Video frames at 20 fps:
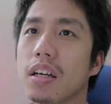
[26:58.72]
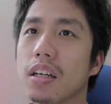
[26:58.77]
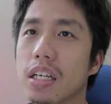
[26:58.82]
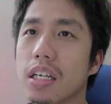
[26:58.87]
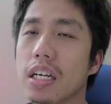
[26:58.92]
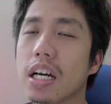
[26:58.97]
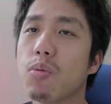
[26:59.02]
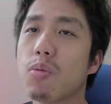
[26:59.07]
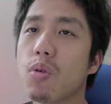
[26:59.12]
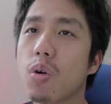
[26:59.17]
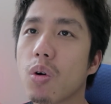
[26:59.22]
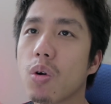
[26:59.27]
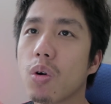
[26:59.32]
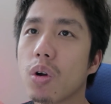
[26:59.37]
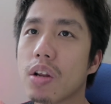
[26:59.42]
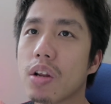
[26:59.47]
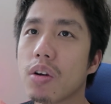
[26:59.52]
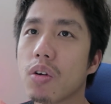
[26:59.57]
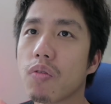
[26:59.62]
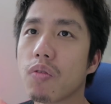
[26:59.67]
คือไอ้พวกค
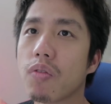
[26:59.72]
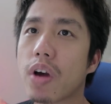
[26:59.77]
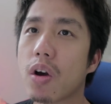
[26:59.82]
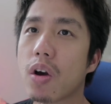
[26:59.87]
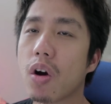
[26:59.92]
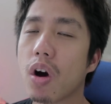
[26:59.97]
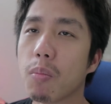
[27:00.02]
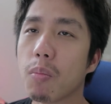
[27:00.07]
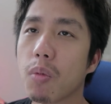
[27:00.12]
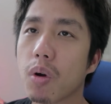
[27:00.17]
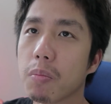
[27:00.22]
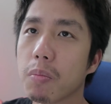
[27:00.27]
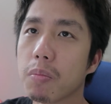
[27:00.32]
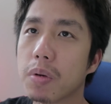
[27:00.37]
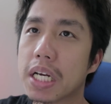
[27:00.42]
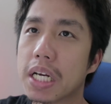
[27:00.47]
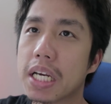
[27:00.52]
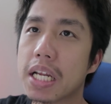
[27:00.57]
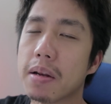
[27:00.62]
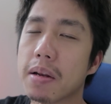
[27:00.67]
นเล่นรถไฟเหาะบน
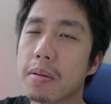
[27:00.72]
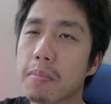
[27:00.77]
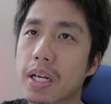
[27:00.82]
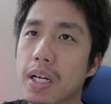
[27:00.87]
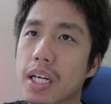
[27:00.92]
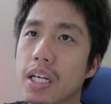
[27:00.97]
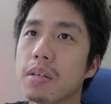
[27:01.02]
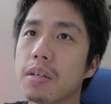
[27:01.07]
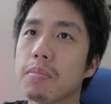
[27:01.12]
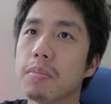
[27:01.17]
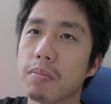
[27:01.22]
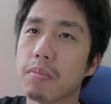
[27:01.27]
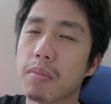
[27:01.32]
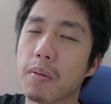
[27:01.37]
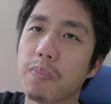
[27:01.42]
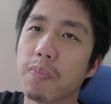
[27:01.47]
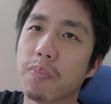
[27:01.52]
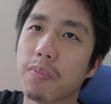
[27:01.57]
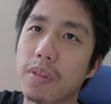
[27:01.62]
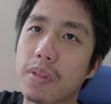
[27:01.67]
พื้นดินมันก็จะเหมือนแบ
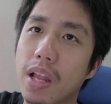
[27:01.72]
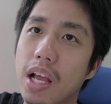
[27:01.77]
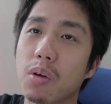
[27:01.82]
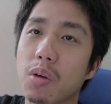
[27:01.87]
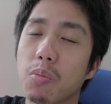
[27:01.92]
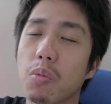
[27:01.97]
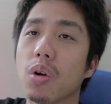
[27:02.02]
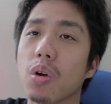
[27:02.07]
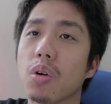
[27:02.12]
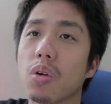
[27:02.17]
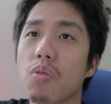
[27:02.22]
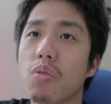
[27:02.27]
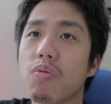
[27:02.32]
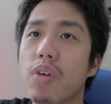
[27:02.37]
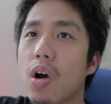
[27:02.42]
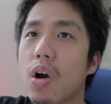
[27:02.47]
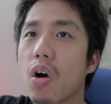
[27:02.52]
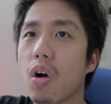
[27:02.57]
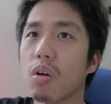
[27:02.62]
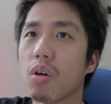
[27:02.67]
บนั่งอยู่บนรถไฟ
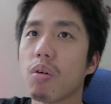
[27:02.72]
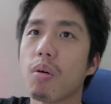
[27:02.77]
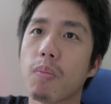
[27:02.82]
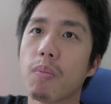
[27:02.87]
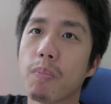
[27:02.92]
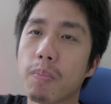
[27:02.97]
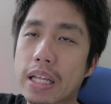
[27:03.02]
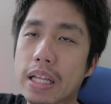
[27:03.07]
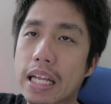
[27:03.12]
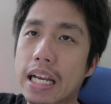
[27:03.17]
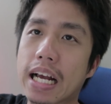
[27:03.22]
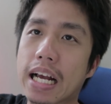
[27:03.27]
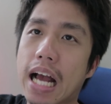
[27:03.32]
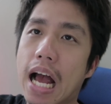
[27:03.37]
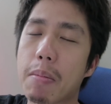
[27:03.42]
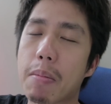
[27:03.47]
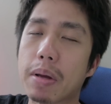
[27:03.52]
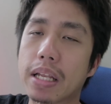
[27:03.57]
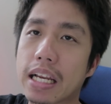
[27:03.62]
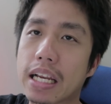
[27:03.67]
เหาะแล้วตีลัง
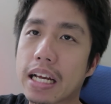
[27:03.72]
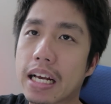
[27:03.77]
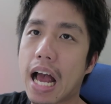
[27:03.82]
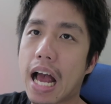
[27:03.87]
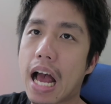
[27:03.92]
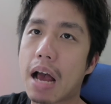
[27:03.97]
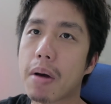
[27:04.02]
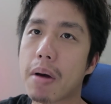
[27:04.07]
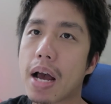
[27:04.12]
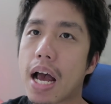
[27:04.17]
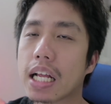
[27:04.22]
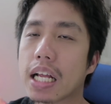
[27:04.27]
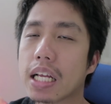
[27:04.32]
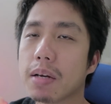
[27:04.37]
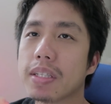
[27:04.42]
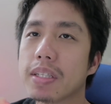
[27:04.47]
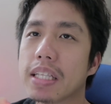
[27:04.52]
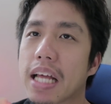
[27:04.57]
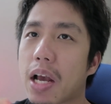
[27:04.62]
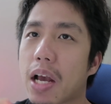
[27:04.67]
กาไปตีงกามาใช่
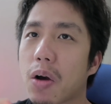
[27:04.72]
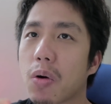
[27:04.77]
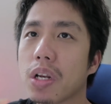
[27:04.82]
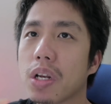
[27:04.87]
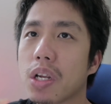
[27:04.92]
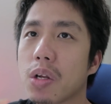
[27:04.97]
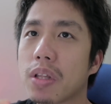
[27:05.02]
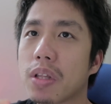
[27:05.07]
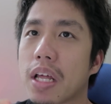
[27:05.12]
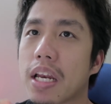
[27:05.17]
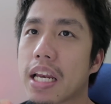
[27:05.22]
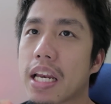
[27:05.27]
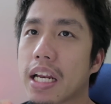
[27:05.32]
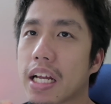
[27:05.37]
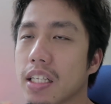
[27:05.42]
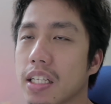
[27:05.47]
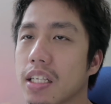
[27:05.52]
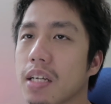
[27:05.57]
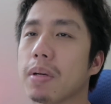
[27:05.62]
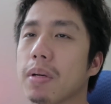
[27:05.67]
ไหมแต่ไอ้คนที่อยู่ใต้ดิน
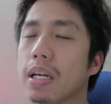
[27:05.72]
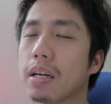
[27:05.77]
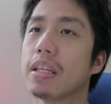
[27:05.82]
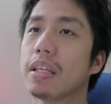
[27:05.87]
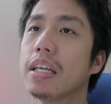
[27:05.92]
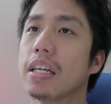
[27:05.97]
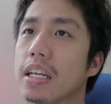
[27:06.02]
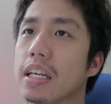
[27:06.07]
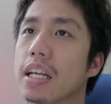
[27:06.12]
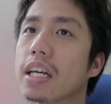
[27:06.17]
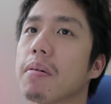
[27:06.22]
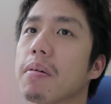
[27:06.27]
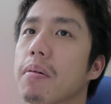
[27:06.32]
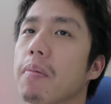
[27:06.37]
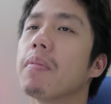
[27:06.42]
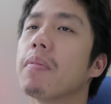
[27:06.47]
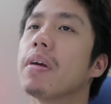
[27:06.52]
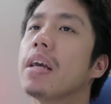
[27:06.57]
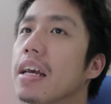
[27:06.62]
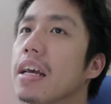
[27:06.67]
ก็จะเหมือนยืนแล้วก็แบ
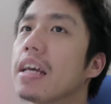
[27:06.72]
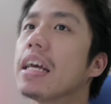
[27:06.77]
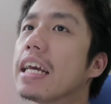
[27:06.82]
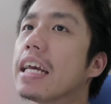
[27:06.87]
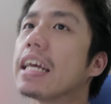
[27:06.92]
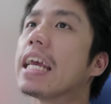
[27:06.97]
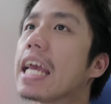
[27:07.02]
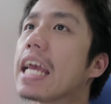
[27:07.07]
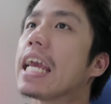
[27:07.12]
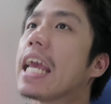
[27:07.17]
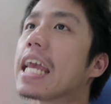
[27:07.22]
บอ